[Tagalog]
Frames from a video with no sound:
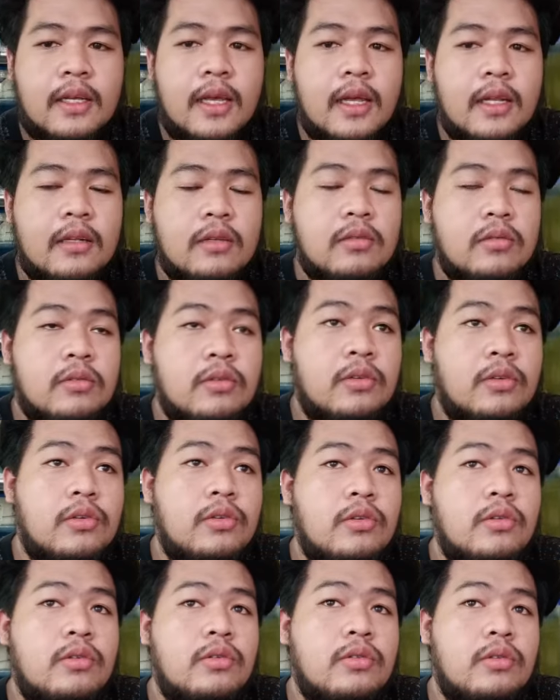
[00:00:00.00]
ayan
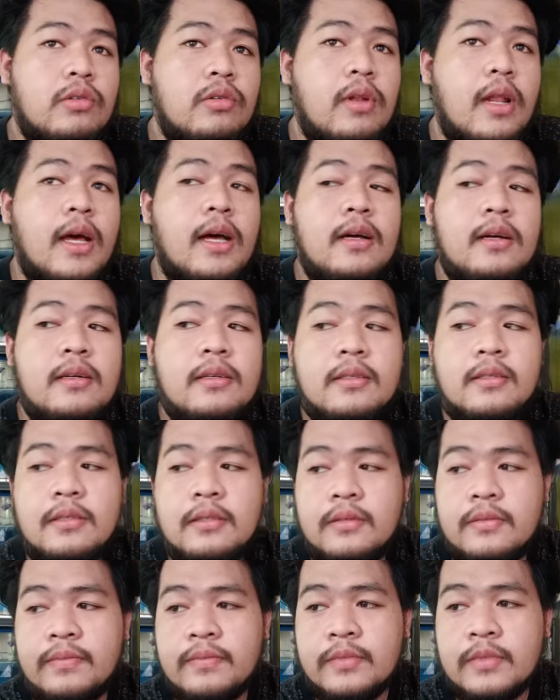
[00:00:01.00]
so yun lang
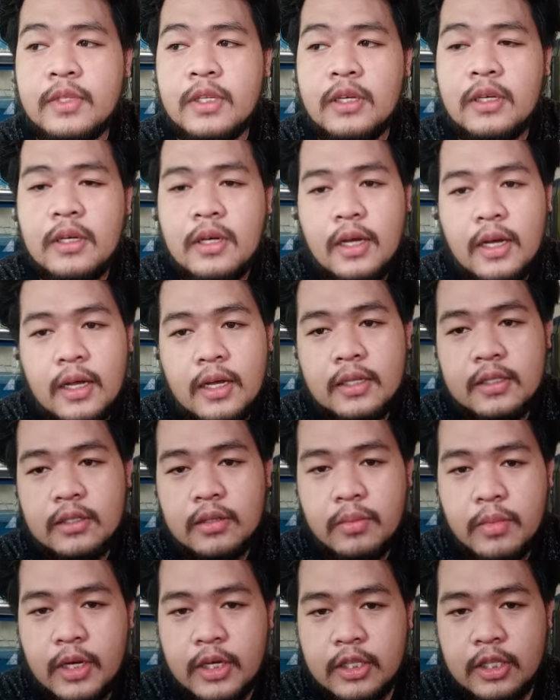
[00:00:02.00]
at
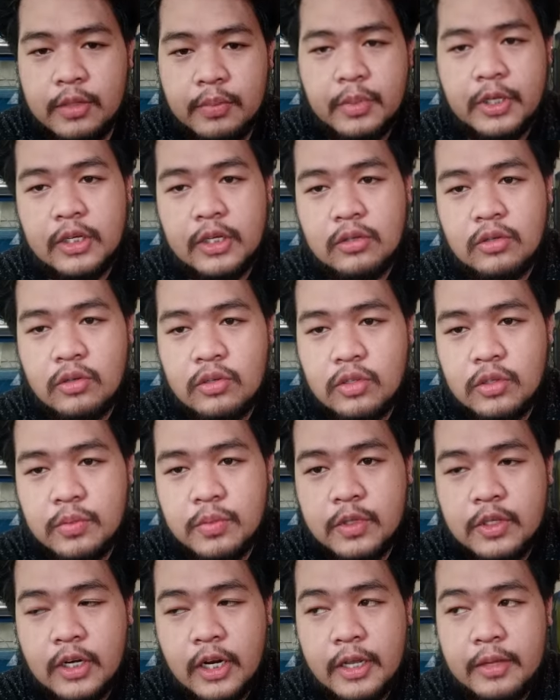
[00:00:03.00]
sa mga hindi pa
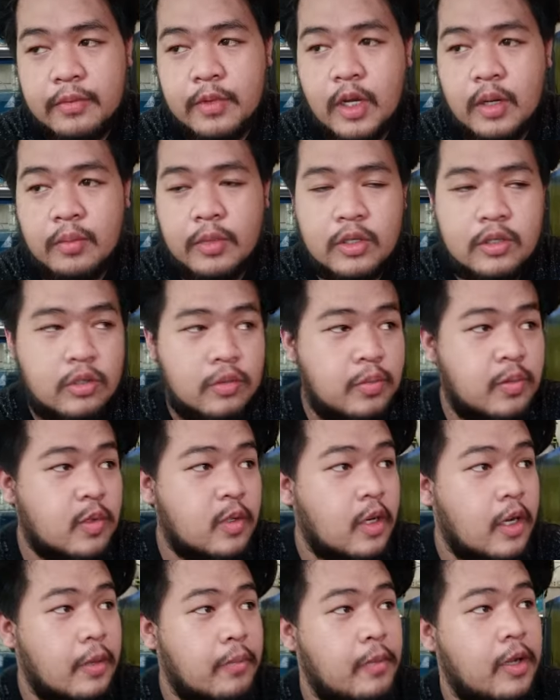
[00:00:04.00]
nagsusubscribe dyan
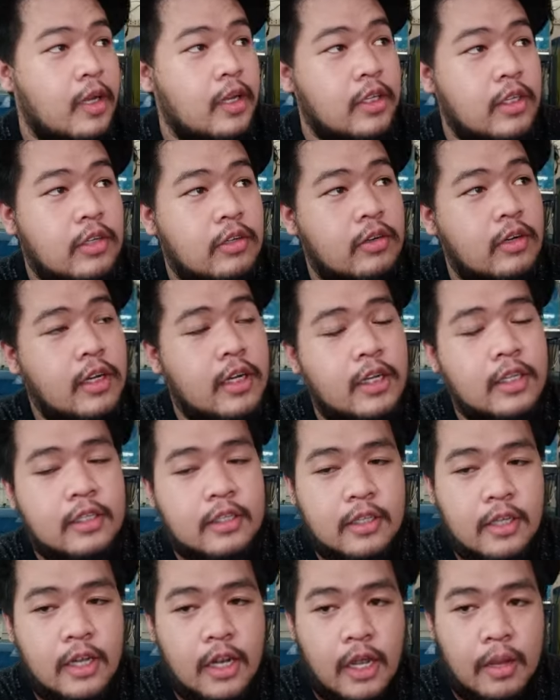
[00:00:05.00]
mag-subscribe na kayo at
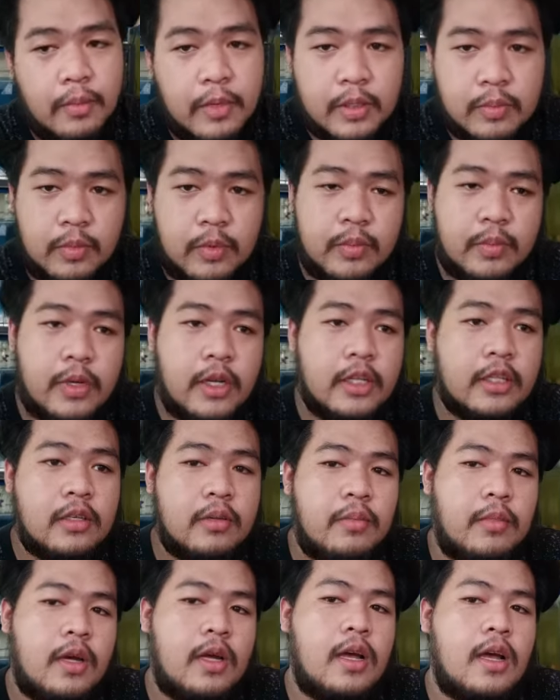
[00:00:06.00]
salamat po pala
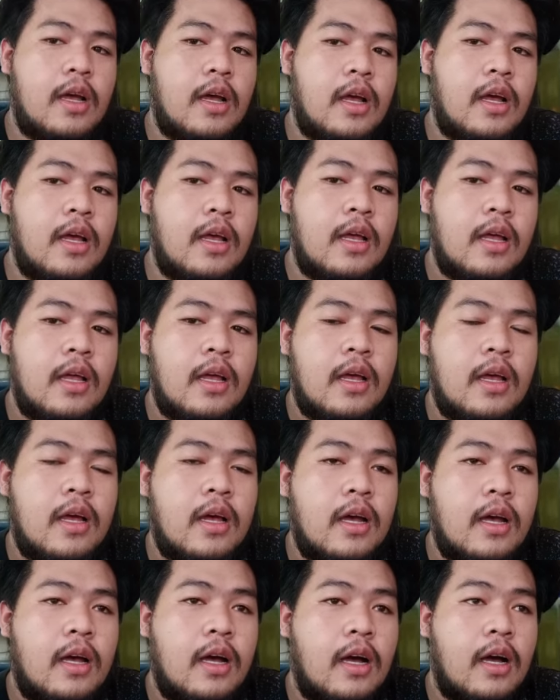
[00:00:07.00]
sa mga
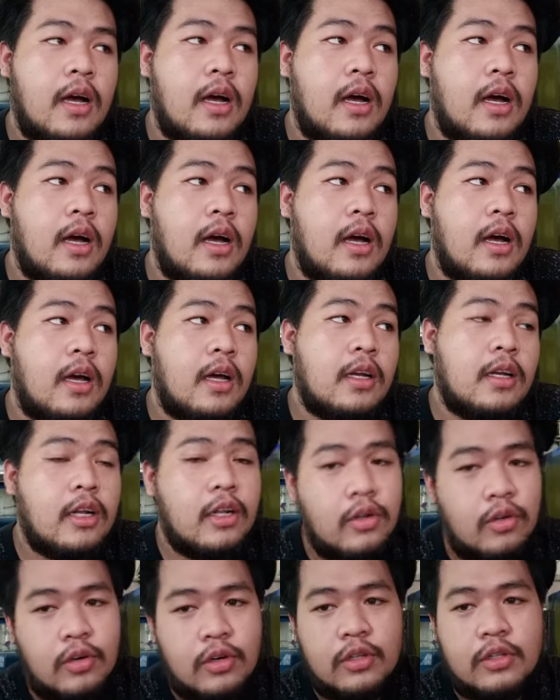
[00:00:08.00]
uh,
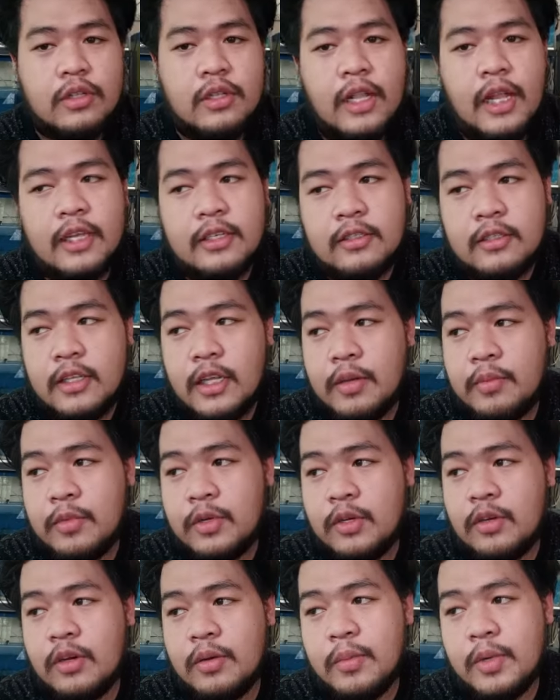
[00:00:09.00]
nanood last time
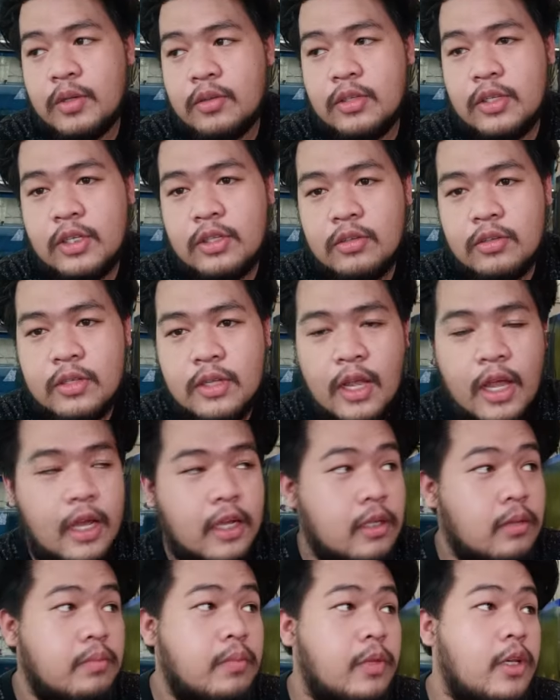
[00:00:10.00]
ano, about dito
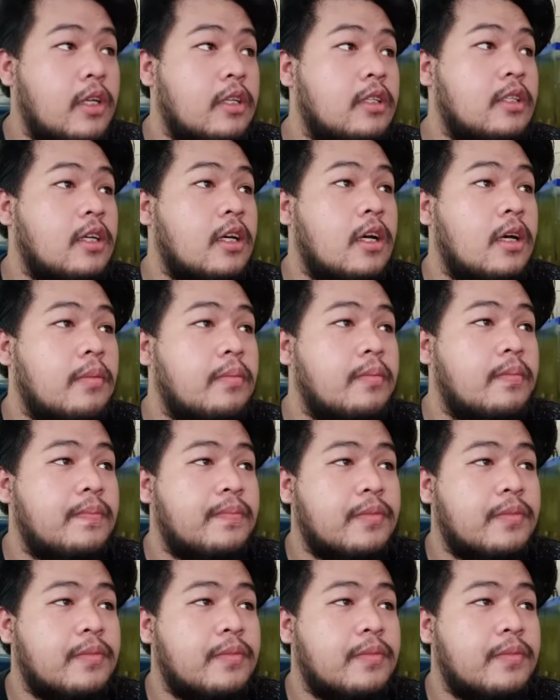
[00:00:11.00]
sa aking page uh,